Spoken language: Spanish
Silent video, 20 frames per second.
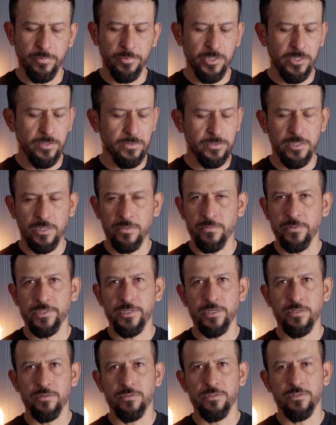pueden usar
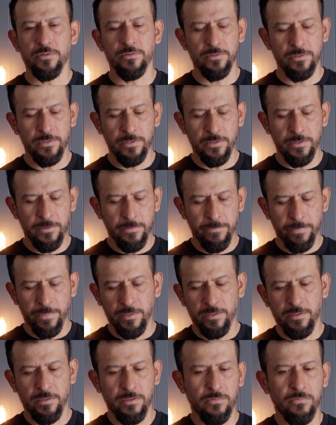cualquier otro.
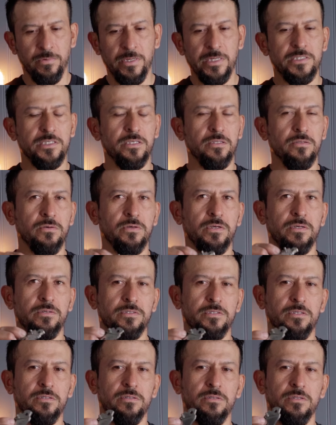Igual si, no,
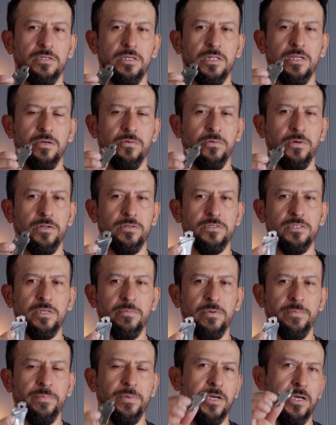el agujero está
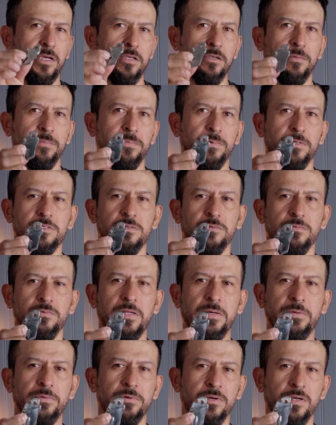muy pequeño, pues con
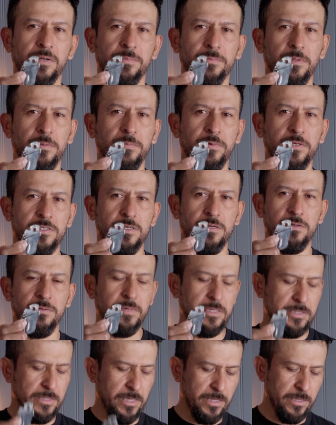una broca podemos hacerlo
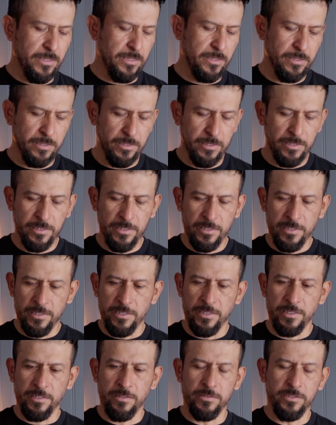más grande.
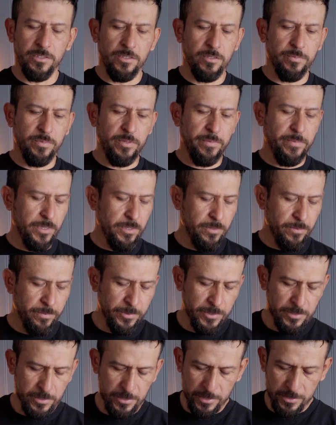Entonces lo primero
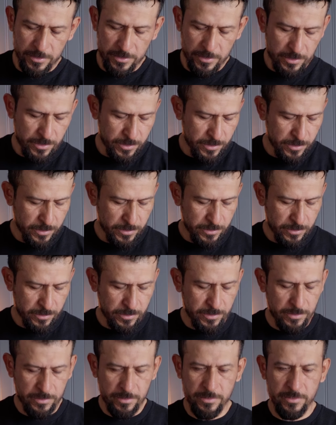pues es
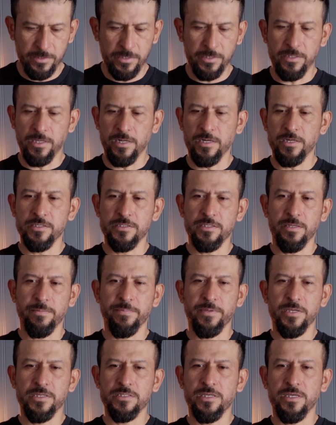quitarle esta
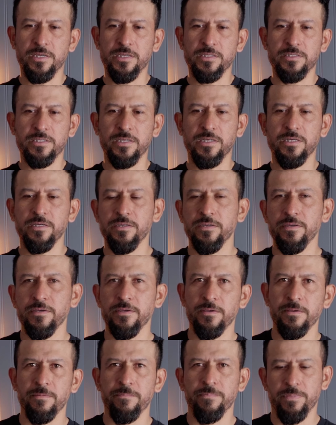pieza a esta
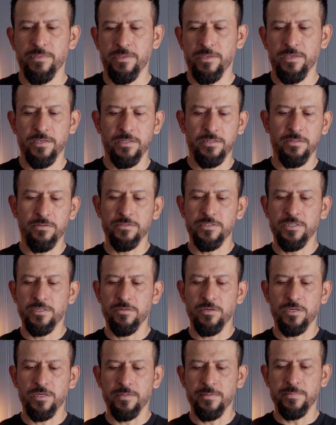y entonces
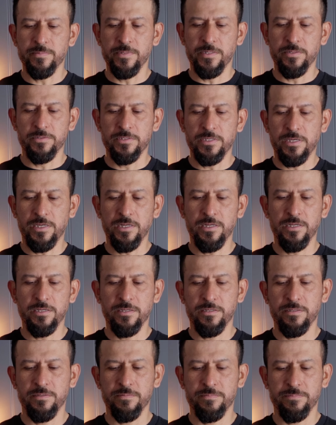lo que vamos a usar
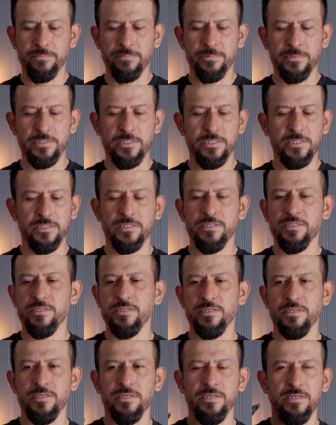pues es,
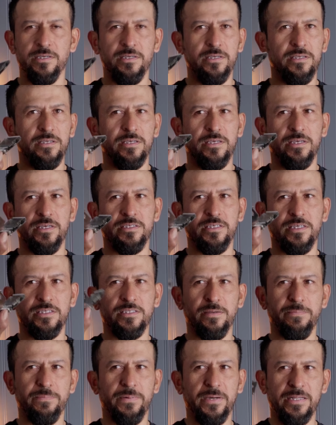es
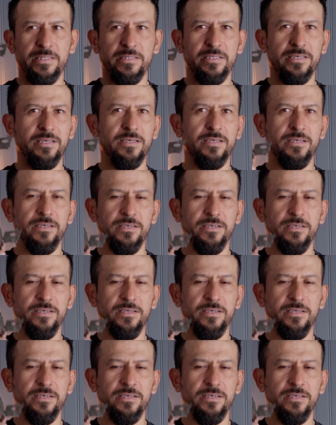esta parte.